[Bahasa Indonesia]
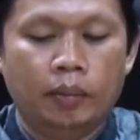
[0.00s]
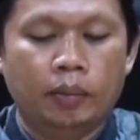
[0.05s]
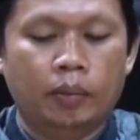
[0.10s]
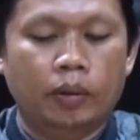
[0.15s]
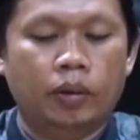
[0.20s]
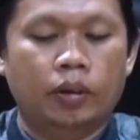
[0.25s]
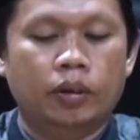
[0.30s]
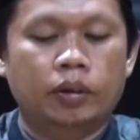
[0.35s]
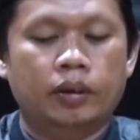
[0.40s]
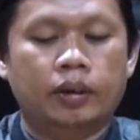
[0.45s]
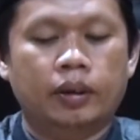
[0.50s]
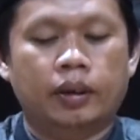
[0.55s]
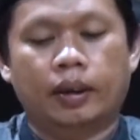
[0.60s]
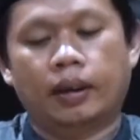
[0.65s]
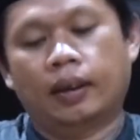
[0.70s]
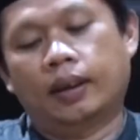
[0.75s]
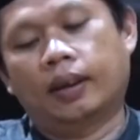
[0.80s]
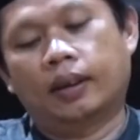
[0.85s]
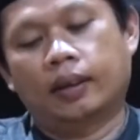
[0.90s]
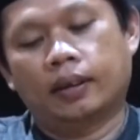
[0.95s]
bun
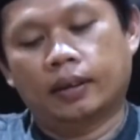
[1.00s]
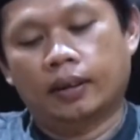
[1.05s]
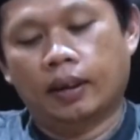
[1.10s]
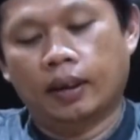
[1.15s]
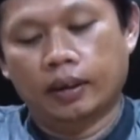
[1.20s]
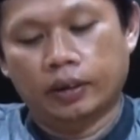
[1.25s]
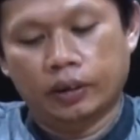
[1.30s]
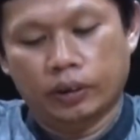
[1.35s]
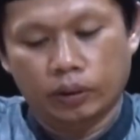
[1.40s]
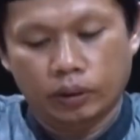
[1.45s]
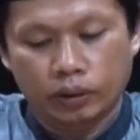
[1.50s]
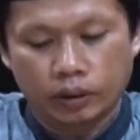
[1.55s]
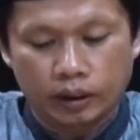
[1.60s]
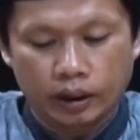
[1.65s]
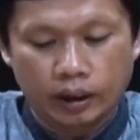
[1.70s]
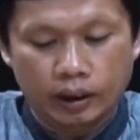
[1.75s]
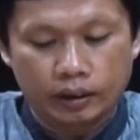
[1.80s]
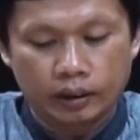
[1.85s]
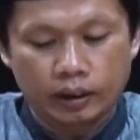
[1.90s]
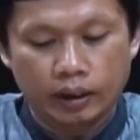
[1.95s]
Langsung
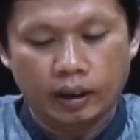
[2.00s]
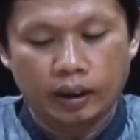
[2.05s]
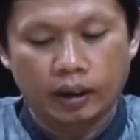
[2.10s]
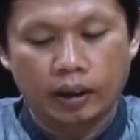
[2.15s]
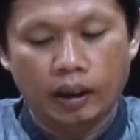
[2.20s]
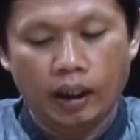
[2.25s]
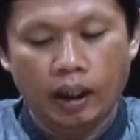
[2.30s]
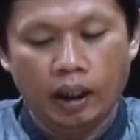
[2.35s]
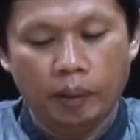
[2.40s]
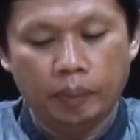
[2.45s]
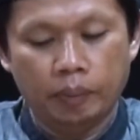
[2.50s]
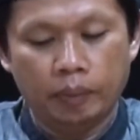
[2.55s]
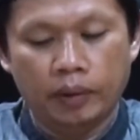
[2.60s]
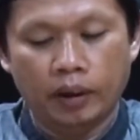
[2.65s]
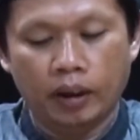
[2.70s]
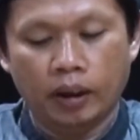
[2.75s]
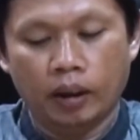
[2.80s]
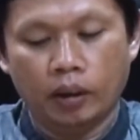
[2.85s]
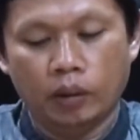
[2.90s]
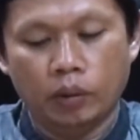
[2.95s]
saja
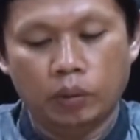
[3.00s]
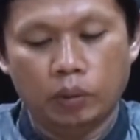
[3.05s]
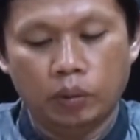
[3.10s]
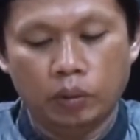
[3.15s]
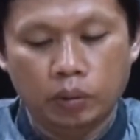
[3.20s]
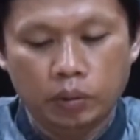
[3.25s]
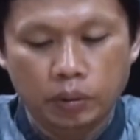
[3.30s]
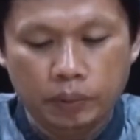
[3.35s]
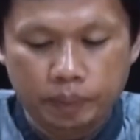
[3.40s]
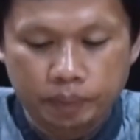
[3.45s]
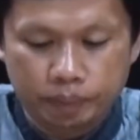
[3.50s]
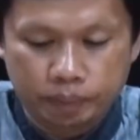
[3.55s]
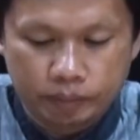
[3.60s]
abda'u